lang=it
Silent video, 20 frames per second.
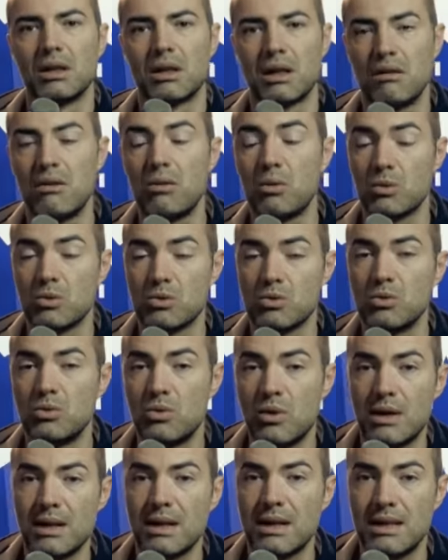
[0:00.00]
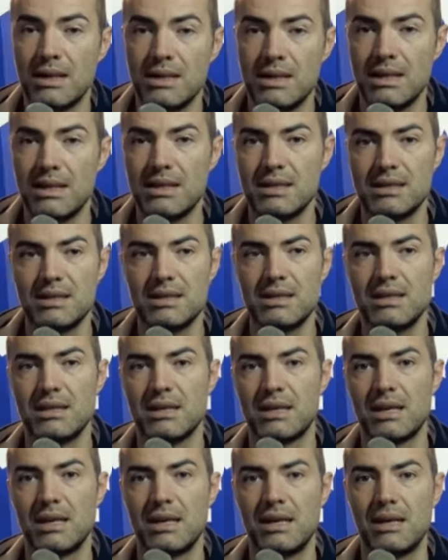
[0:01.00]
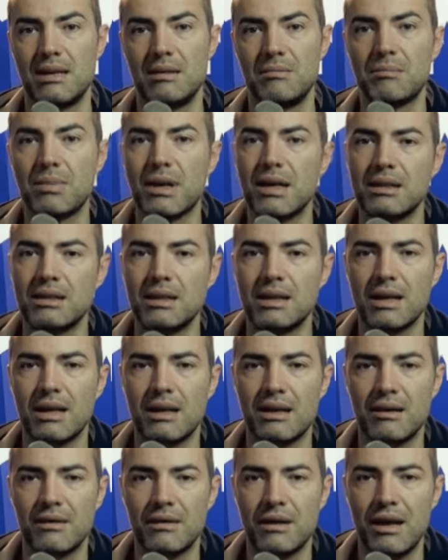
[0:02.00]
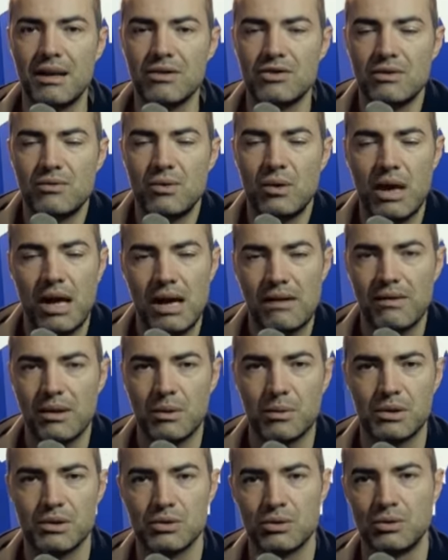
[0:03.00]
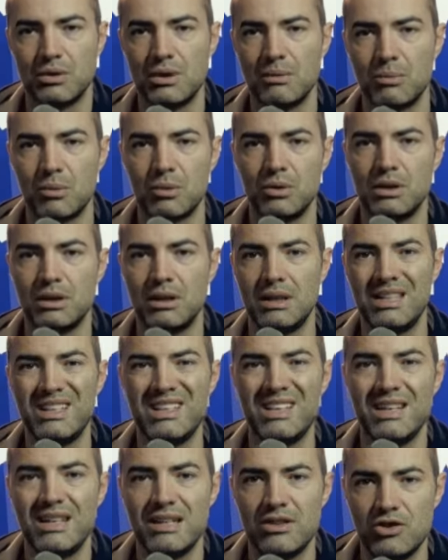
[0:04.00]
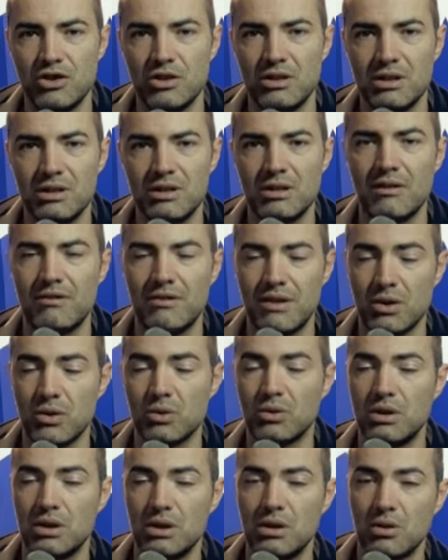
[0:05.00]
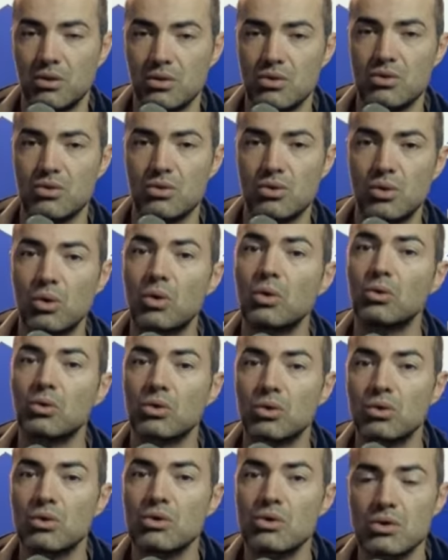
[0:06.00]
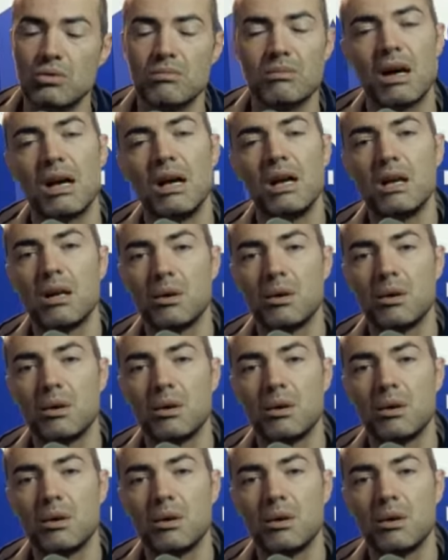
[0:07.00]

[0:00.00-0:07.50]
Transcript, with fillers: che aveva uno studio anche a Iesi che in pratica agevolava questo tipo di illeciti davvero di grosso conto, insomma.